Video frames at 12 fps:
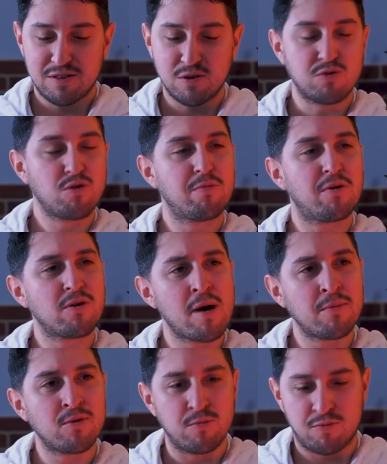Tu entreprends quand
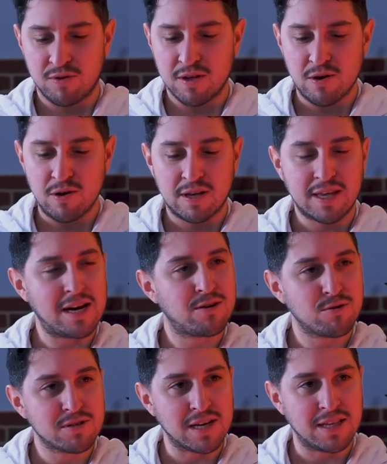même depuis euh,
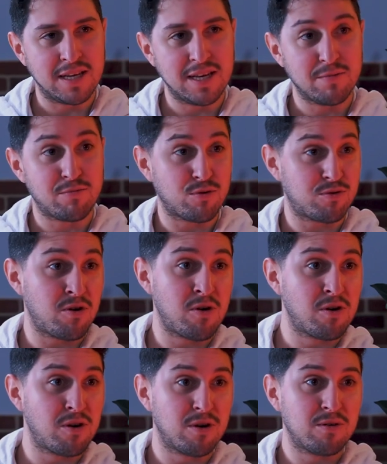quelques années et
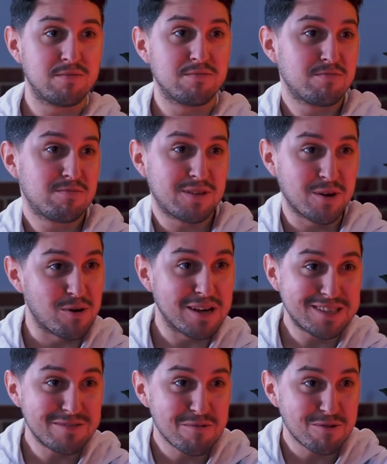pourtant tu es
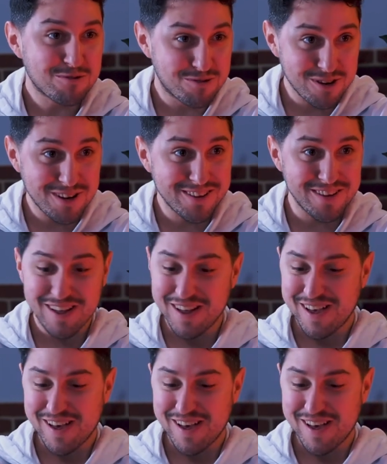relativement jeune.